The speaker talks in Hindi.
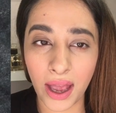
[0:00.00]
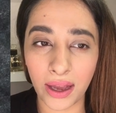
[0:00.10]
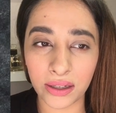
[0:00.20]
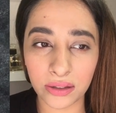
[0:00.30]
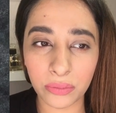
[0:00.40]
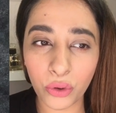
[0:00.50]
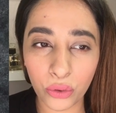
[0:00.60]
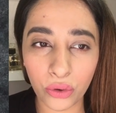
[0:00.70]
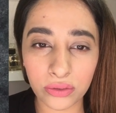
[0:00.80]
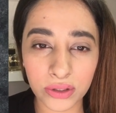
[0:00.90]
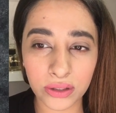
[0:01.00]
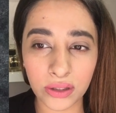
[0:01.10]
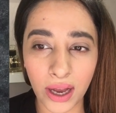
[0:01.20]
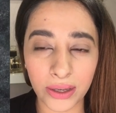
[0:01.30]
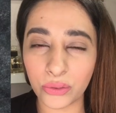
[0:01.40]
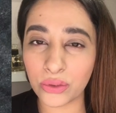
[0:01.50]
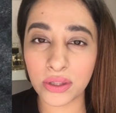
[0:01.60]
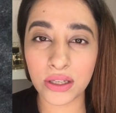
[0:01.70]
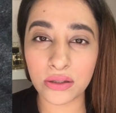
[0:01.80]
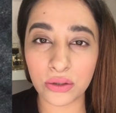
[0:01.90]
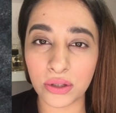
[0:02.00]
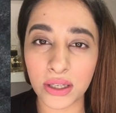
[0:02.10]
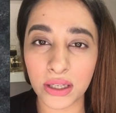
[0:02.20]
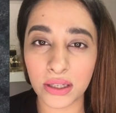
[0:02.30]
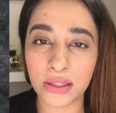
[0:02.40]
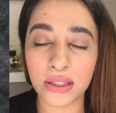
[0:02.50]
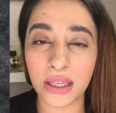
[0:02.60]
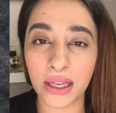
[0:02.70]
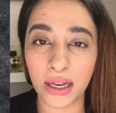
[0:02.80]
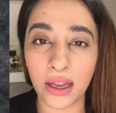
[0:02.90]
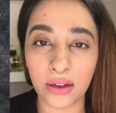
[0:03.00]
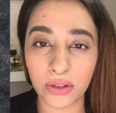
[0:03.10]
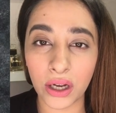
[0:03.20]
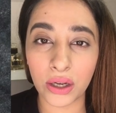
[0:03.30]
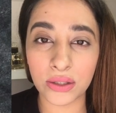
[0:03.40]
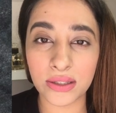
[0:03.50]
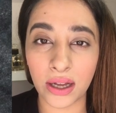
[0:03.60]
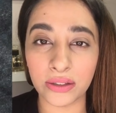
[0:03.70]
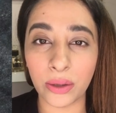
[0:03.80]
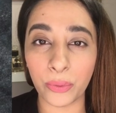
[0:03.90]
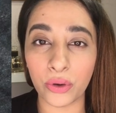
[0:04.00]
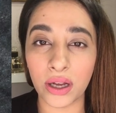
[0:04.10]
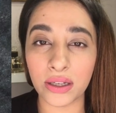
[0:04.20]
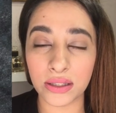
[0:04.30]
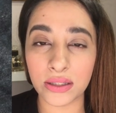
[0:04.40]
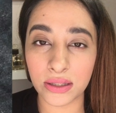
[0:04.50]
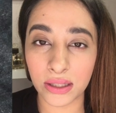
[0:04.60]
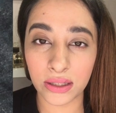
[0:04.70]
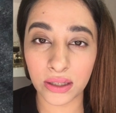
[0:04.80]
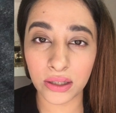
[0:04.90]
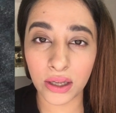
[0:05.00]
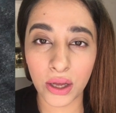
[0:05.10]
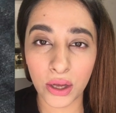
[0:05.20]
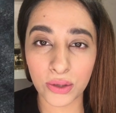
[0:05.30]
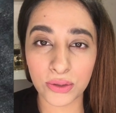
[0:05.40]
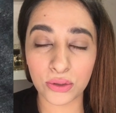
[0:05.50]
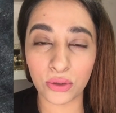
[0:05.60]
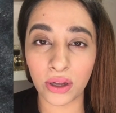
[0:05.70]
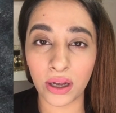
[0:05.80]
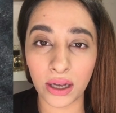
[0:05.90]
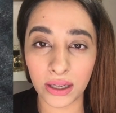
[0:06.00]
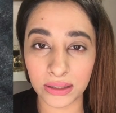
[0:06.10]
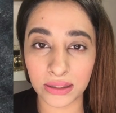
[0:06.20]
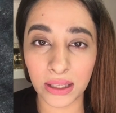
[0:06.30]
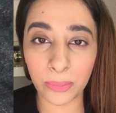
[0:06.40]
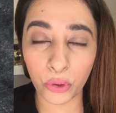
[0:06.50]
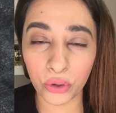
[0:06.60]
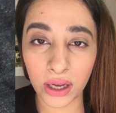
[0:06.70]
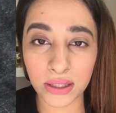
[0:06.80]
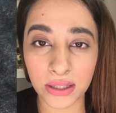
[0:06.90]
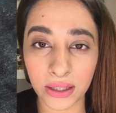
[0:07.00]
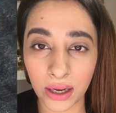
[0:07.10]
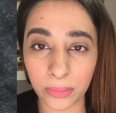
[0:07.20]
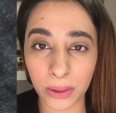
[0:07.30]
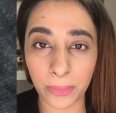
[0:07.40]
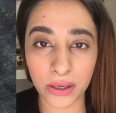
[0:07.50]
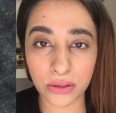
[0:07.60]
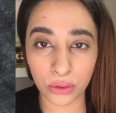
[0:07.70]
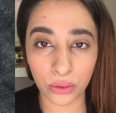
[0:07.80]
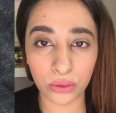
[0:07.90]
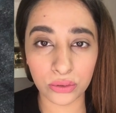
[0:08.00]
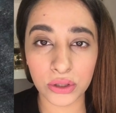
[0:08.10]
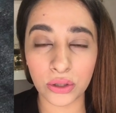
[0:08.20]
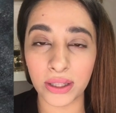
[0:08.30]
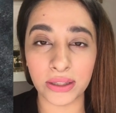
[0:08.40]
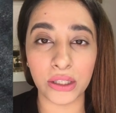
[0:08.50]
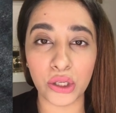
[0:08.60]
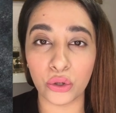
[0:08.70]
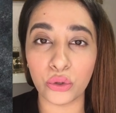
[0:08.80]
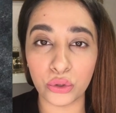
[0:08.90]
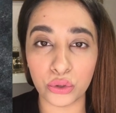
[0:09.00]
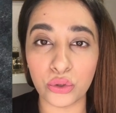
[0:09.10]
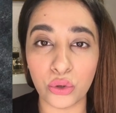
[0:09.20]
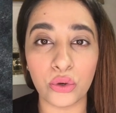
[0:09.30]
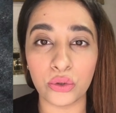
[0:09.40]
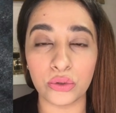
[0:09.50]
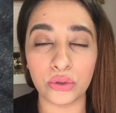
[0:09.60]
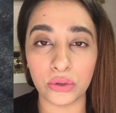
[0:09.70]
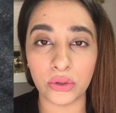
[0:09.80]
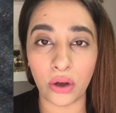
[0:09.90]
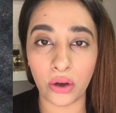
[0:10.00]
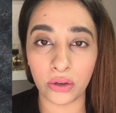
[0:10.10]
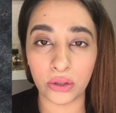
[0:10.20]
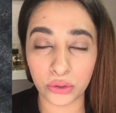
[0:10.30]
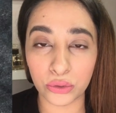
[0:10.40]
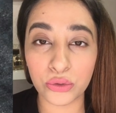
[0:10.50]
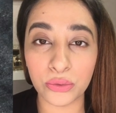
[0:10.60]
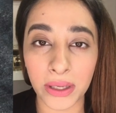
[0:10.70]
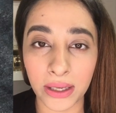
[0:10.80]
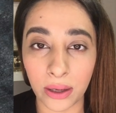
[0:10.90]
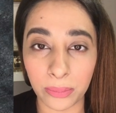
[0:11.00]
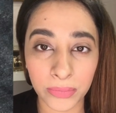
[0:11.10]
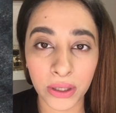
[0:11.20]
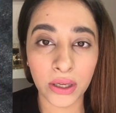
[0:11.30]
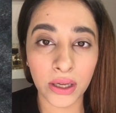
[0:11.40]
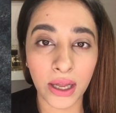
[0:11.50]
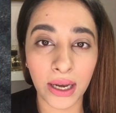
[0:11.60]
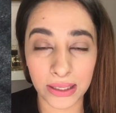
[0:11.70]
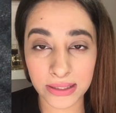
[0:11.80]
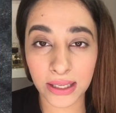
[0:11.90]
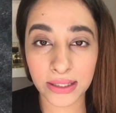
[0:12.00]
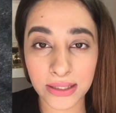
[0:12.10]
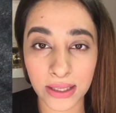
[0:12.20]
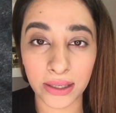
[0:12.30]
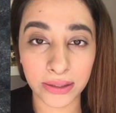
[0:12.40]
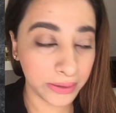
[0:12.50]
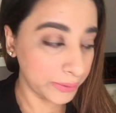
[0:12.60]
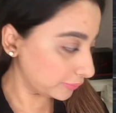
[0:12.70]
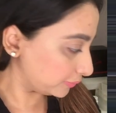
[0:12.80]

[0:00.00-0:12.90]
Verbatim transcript: एंड मोर ओवर आई डोंट थिंक सो कि इसके अलावा ज़्यादा प्रोडक्ट्स इज़ नीडेड सो इतने प्रोडक्ट्स अगर आपके पास हों सो आई थिंक यू आर गुड टू गो टू डू मेकअप लेट्स गेट स्टार्टेड